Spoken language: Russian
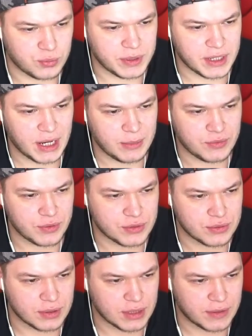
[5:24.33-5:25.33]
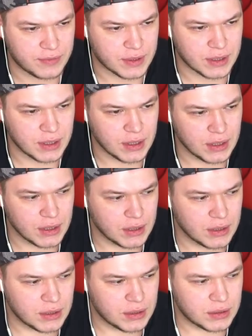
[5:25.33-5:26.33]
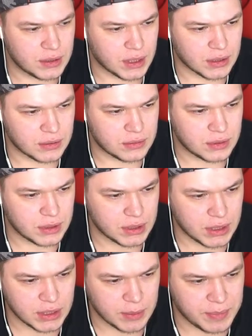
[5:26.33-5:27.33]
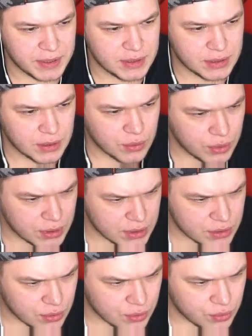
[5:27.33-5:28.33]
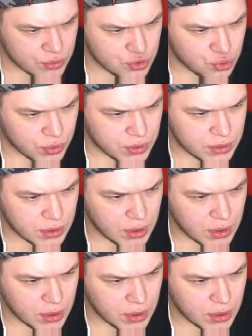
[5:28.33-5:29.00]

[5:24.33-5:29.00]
убираем его отсюда нафиг. Так, это бизнес какой-то, сколько он стоит?